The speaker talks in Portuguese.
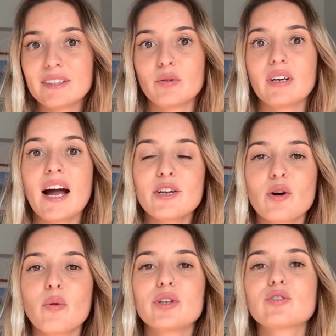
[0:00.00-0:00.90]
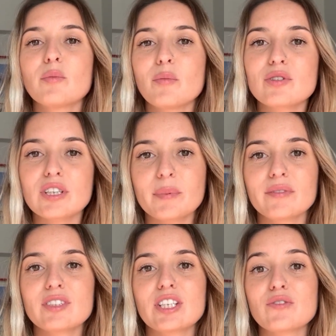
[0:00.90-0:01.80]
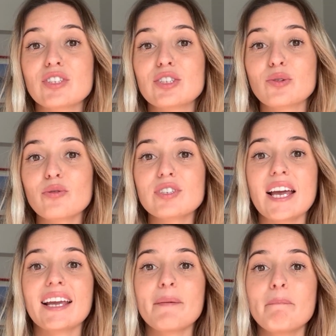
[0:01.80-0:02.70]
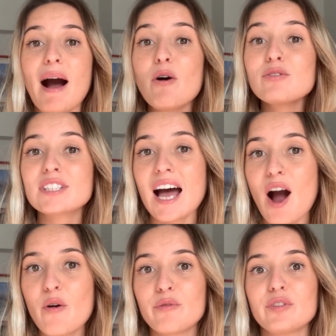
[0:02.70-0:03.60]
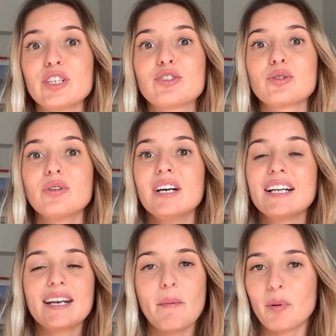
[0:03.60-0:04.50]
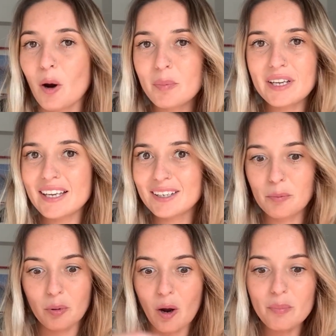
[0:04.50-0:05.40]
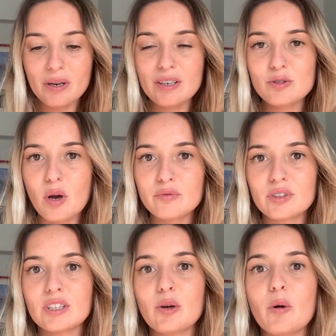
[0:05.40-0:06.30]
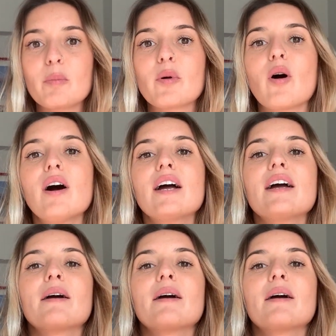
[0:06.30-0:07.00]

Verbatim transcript: então na Hero 8, como eu mostrei para vocês, vocês conseguem pausar o vídeo na própria no próprio software da GoPro